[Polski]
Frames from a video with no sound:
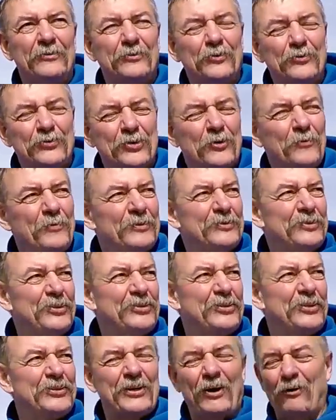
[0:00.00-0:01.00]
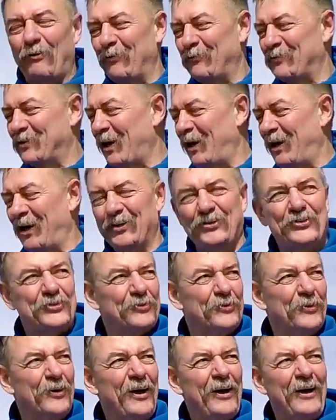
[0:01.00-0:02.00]
dużo będzie się działo w
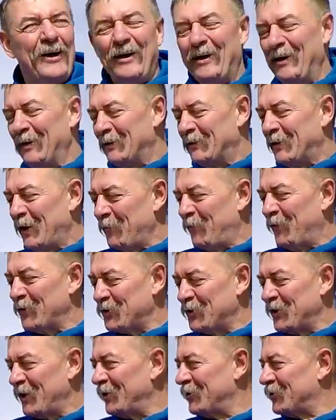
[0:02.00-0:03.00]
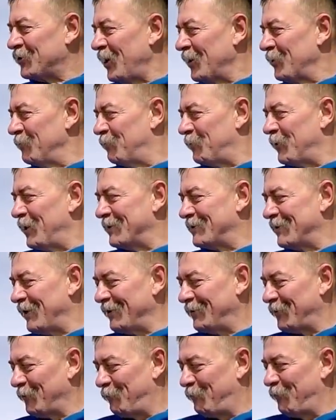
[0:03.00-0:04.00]
Zalesiu. Najważniejsza
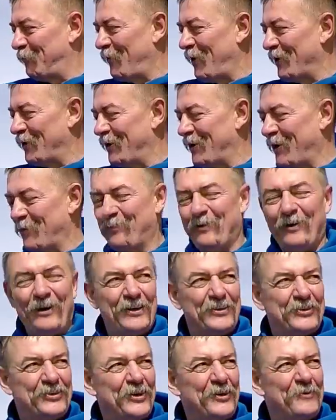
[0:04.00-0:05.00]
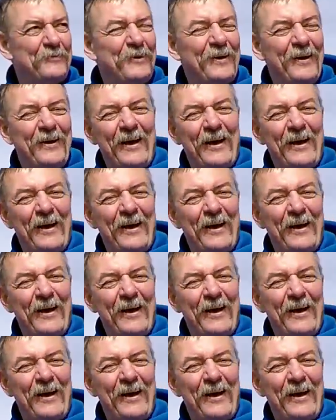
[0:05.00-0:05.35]
impreza to pływanie na byle czym